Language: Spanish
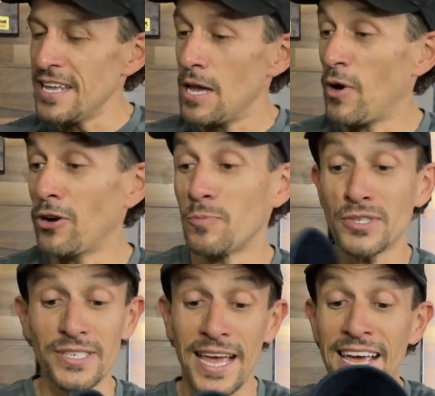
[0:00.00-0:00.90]
Y bueno,
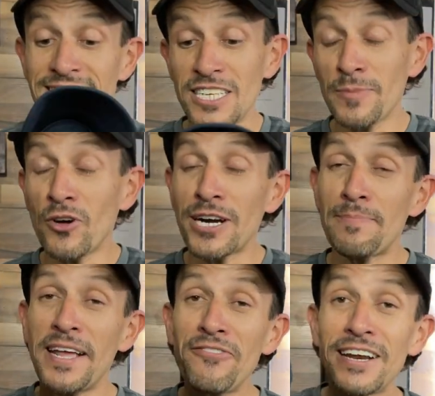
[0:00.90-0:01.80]
pues esta es mi gorra
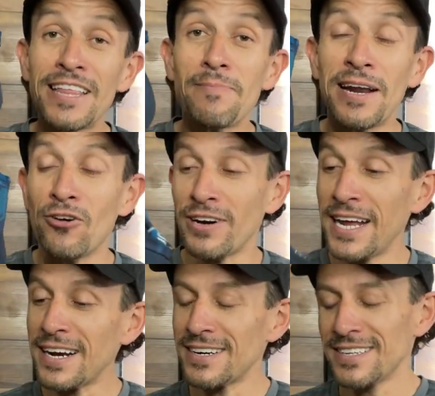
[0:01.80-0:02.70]
preferida para
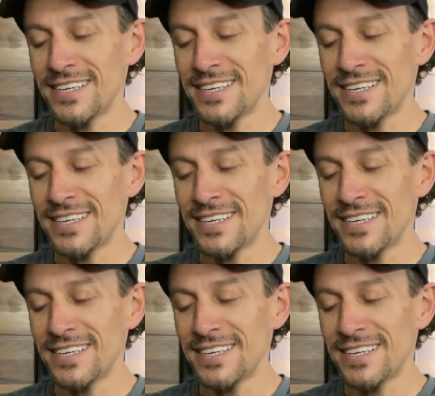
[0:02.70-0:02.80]
correr.